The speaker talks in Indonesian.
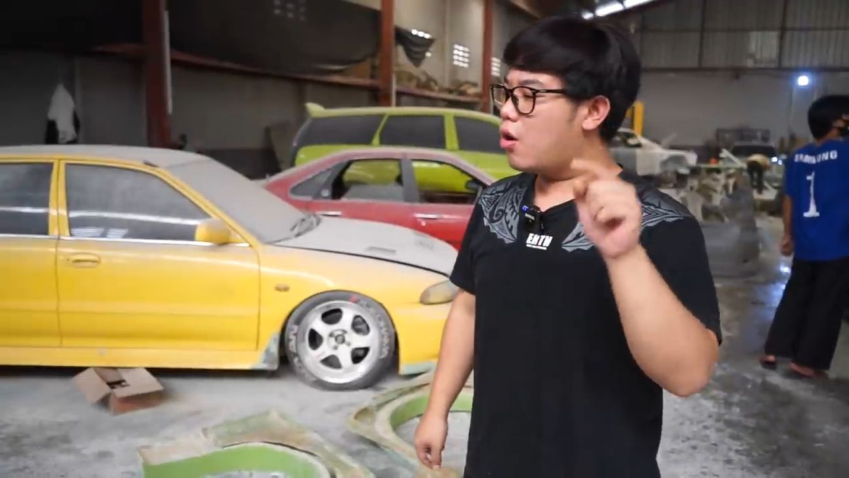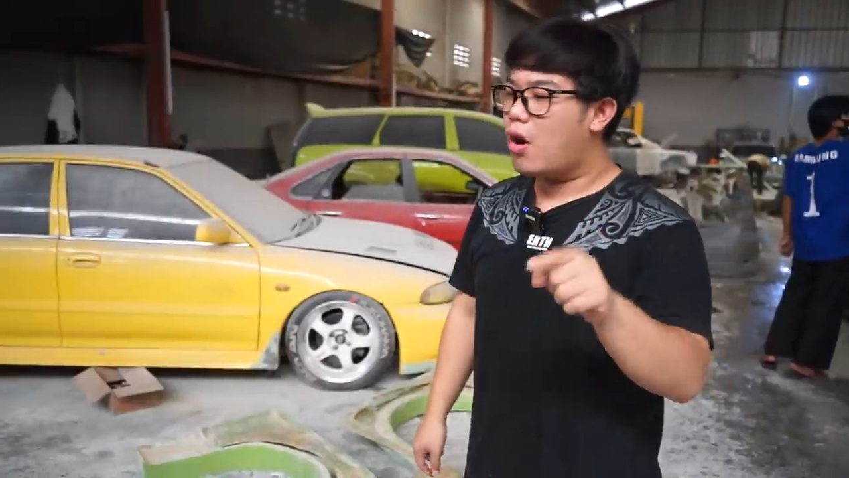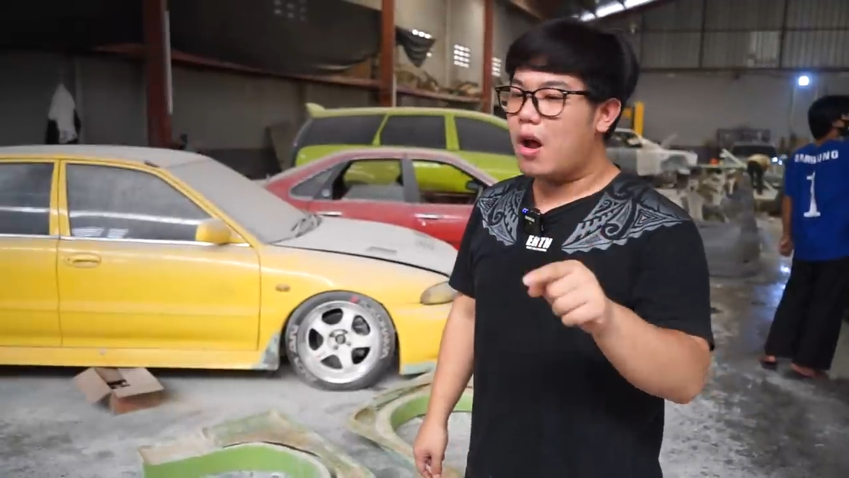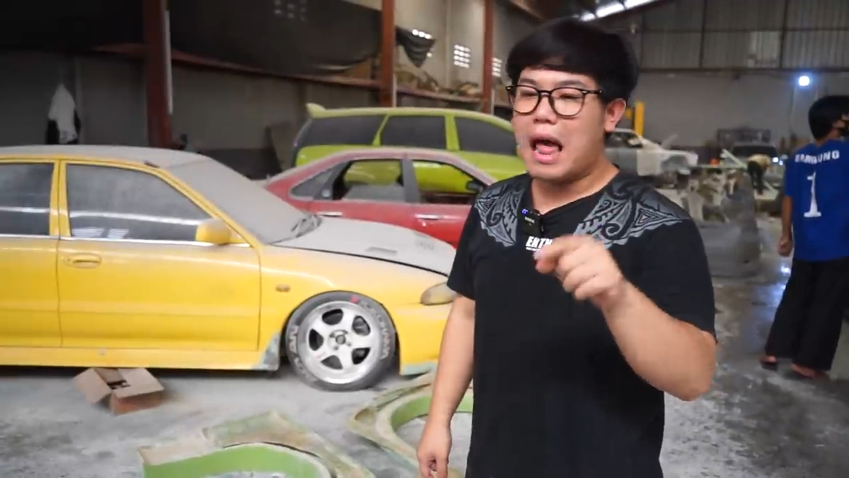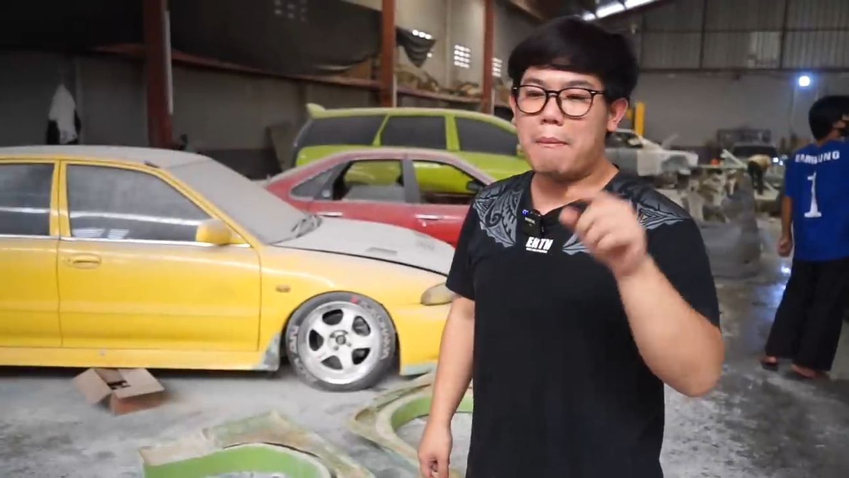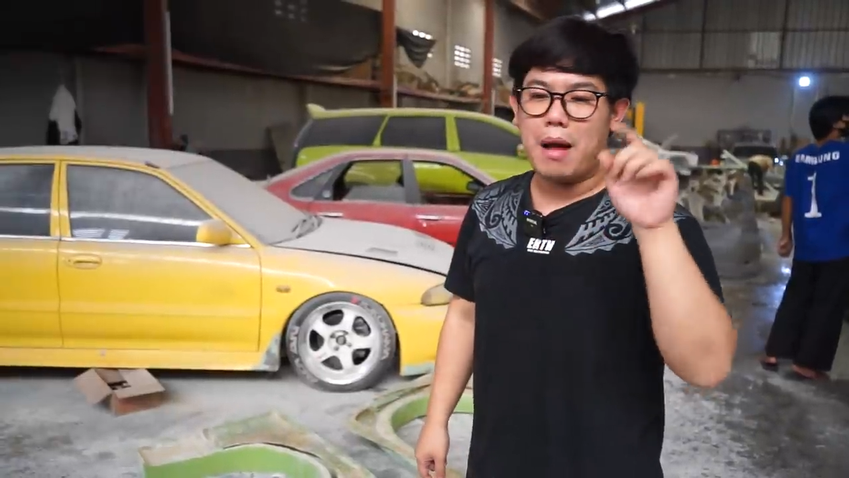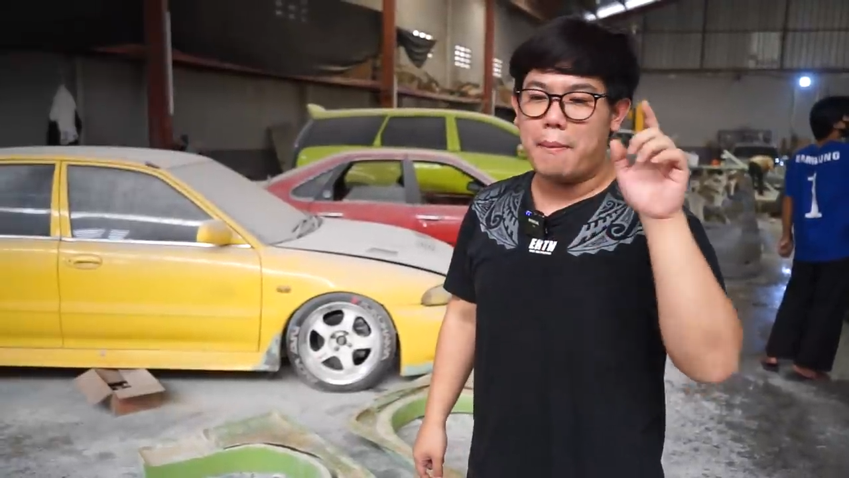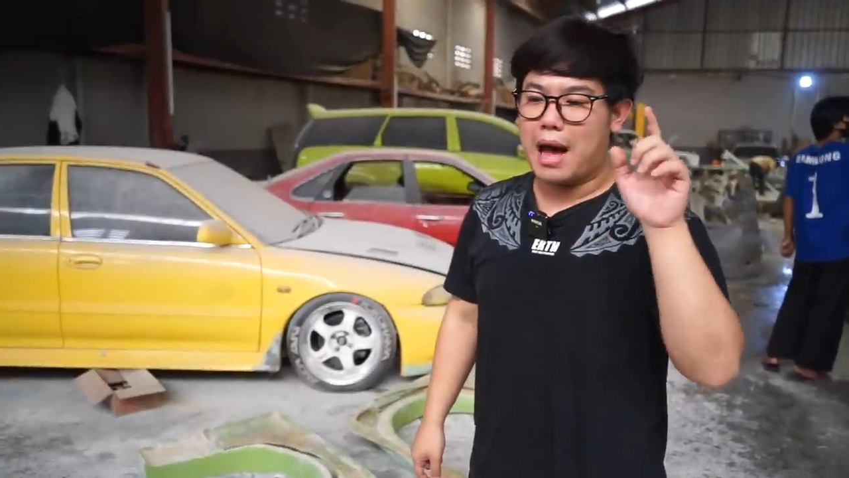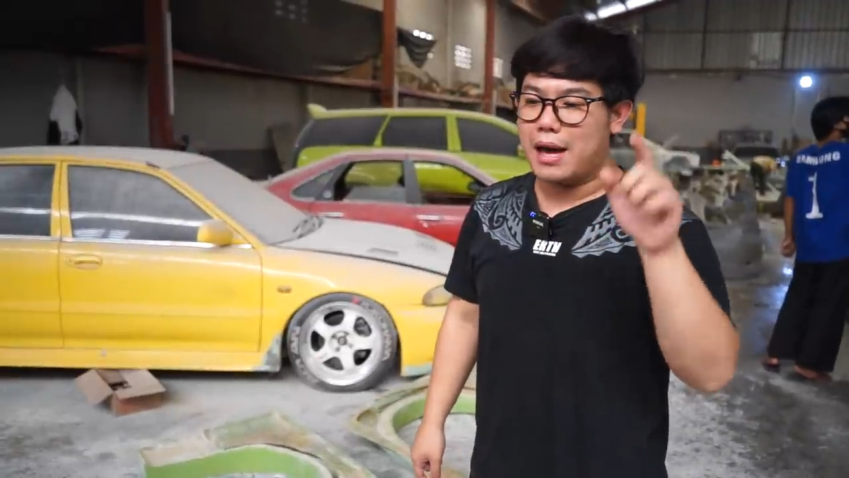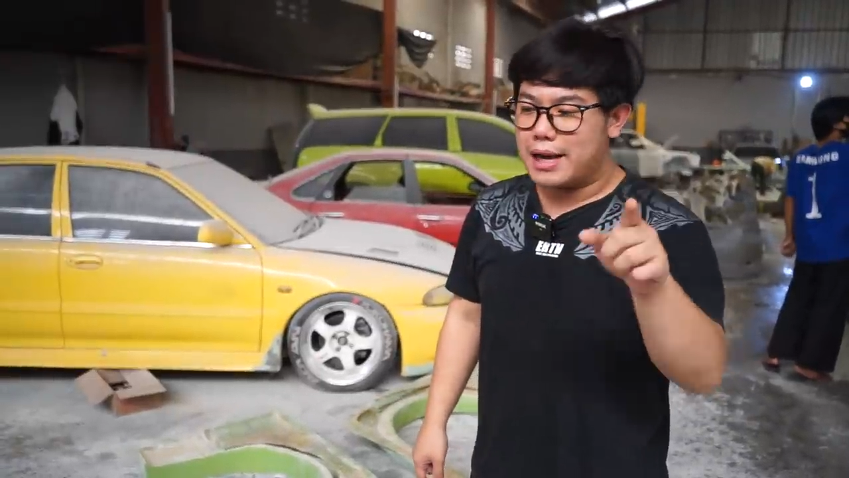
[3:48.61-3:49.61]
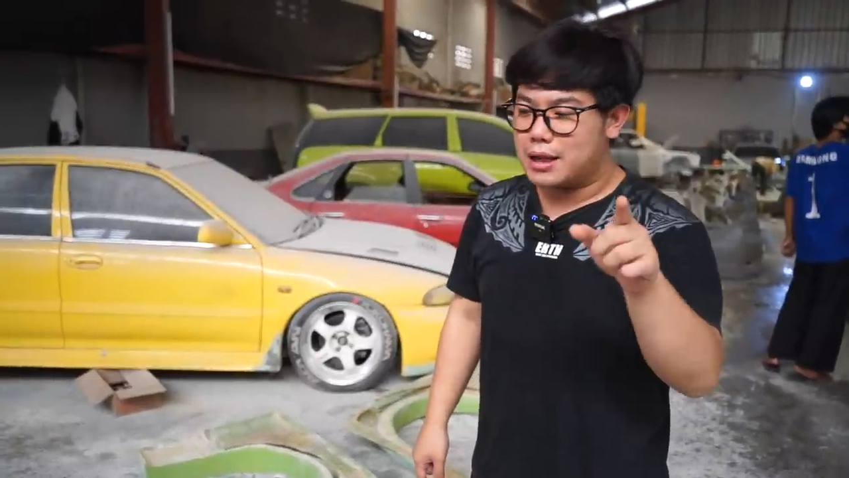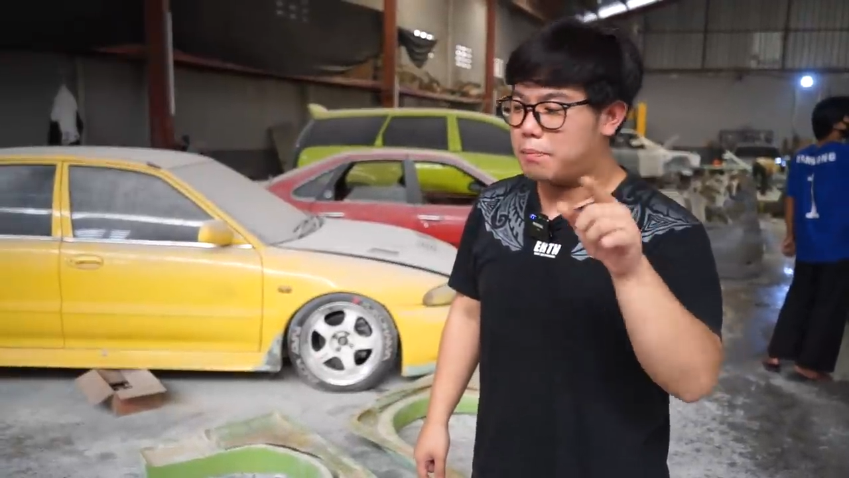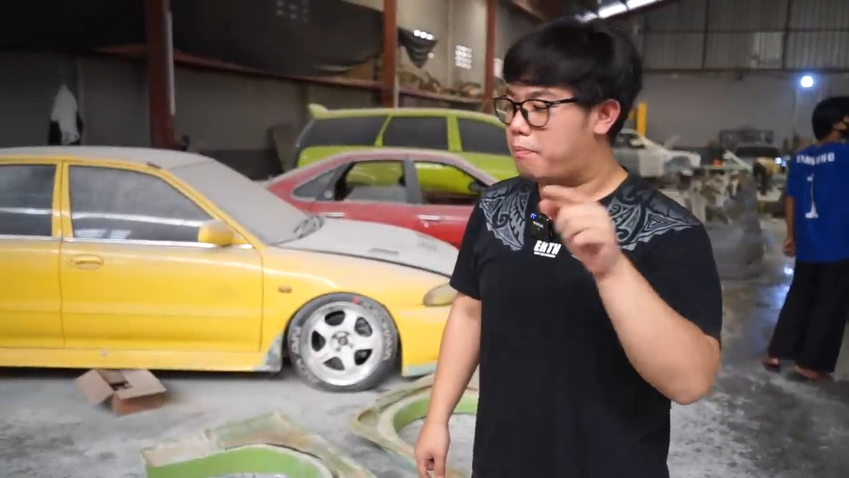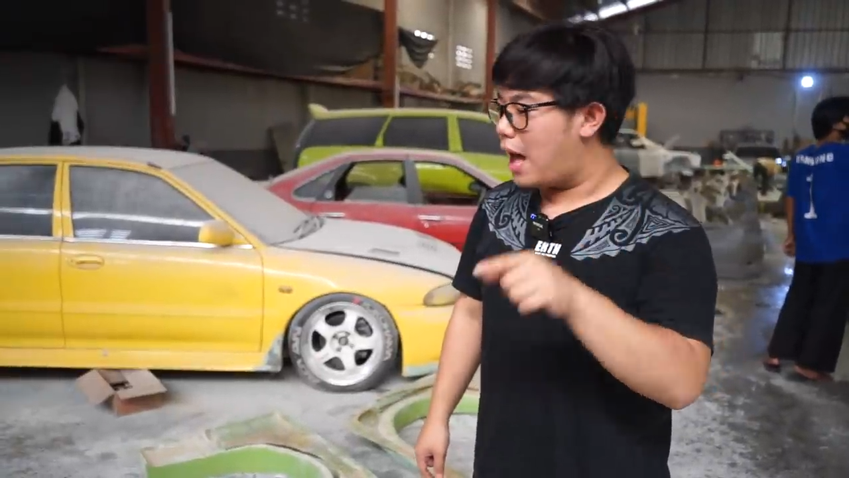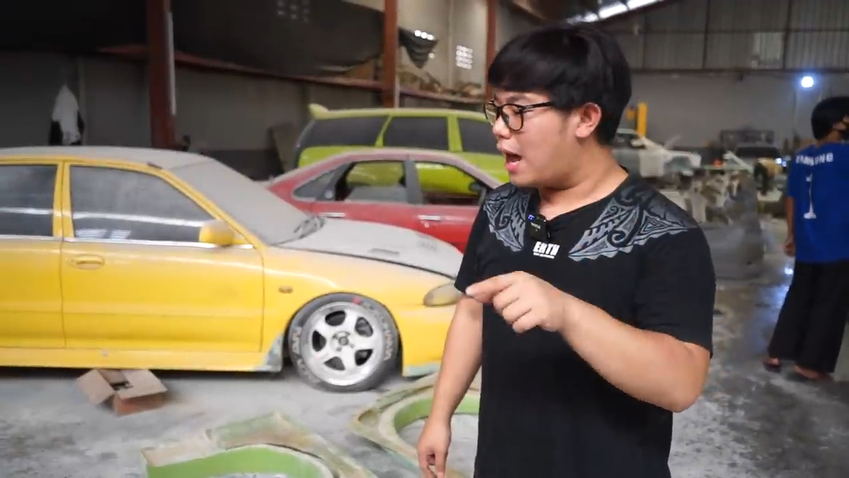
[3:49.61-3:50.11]
kok lama banget,
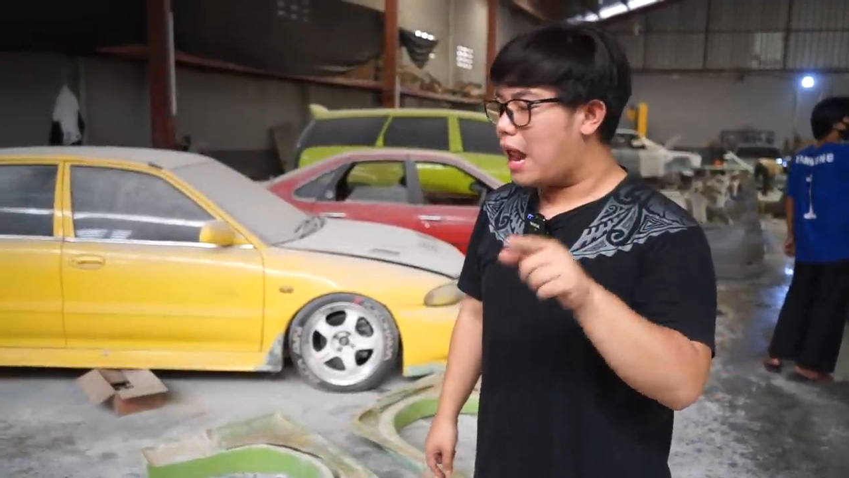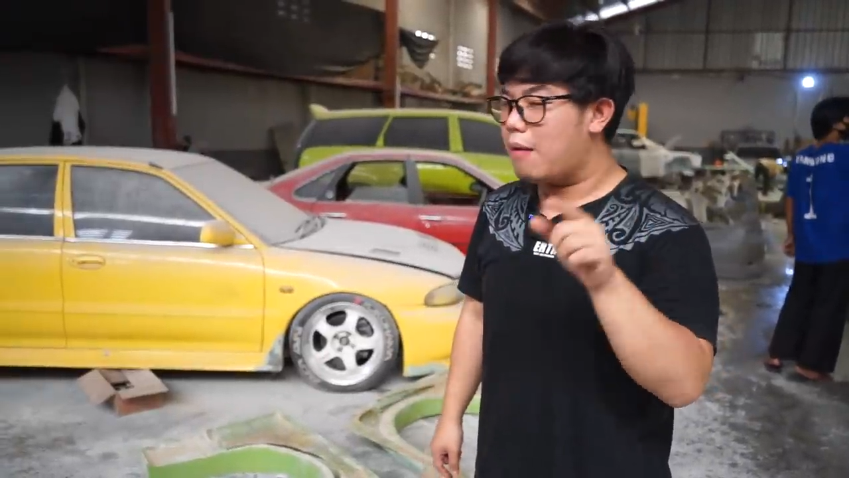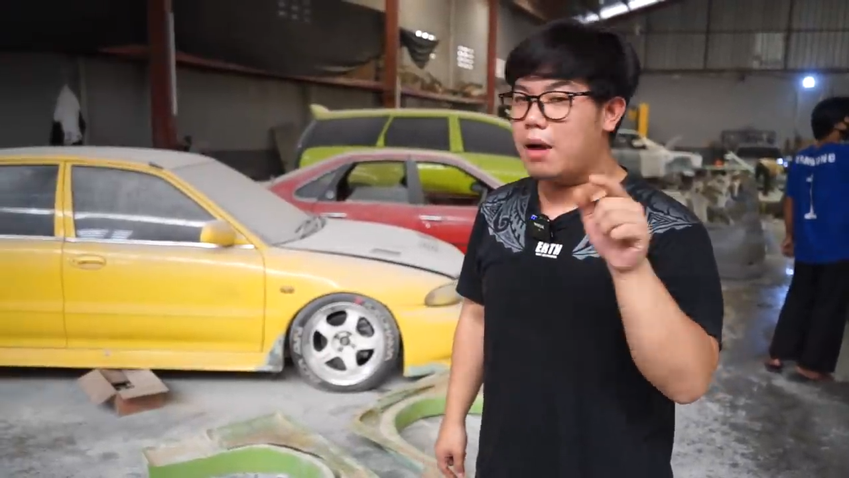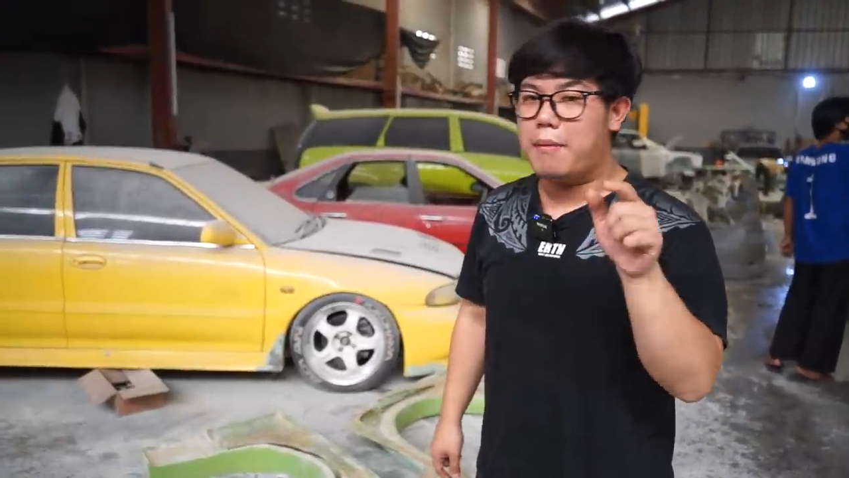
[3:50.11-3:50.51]
bang lama